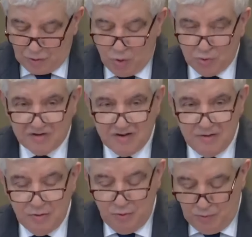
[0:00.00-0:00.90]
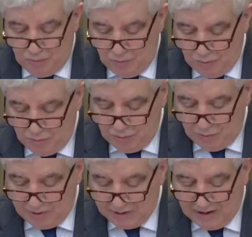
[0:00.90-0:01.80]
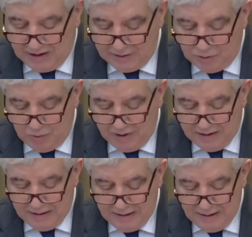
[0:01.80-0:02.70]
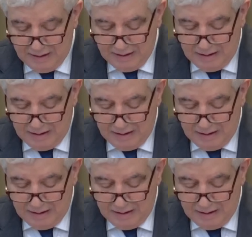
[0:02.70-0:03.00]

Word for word: continue, graduelle